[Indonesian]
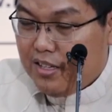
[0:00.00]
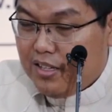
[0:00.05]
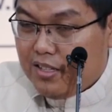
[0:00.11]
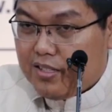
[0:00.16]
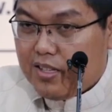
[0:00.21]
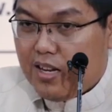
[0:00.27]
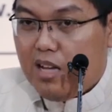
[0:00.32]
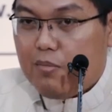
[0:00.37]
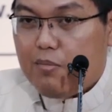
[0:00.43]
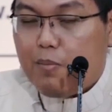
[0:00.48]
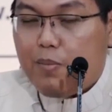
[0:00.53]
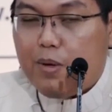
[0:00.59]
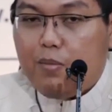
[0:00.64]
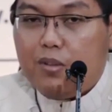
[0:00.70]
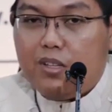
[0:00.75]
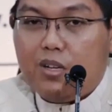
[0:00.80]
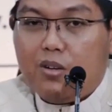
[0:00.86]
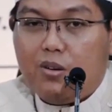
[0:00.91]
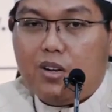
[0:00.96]
Selama
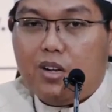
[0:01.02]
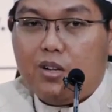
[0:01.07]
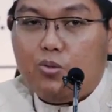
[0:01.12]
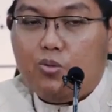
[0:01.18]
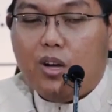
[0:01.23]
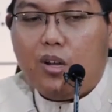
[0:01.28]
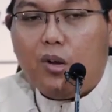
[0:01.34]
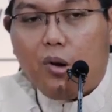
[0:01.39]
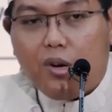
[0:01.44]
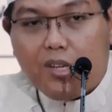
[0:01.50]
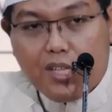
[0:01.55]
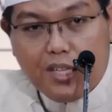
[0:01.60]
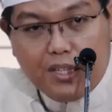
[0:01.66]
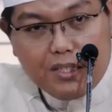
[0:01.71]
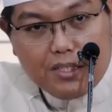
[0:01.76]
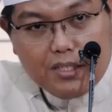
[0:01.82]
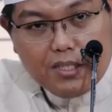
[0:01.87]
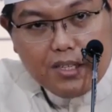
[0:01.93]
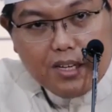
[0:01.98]
permintaan orang tua
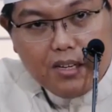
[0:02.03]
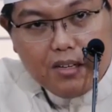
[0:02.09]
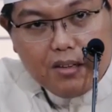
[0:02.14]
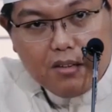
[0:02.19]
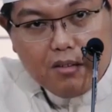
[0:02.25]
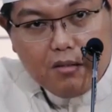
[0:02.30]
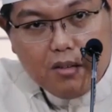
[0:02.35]
logis ya,